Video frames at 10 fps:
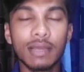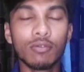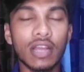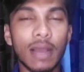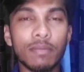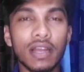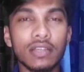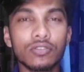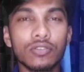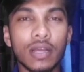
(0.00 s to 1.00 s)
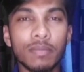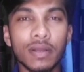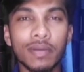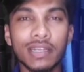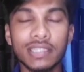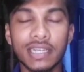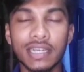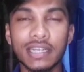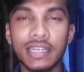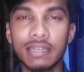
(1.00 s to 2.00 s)
এবং আপনারা যদি আপনার ফ্রেন্ড
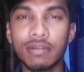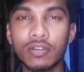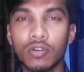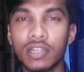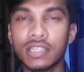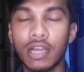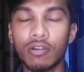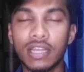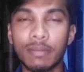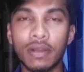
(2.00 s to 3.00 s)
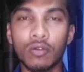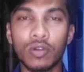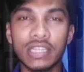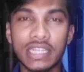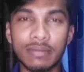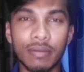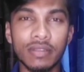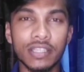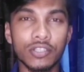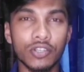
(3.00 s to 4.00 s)
সার্কেলকে ইনভাইট করেন তাহলে আপনারা ওখান থেকে
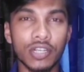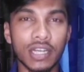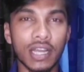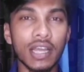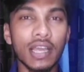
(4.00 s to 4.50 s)
পাবেন তিনশো টাকা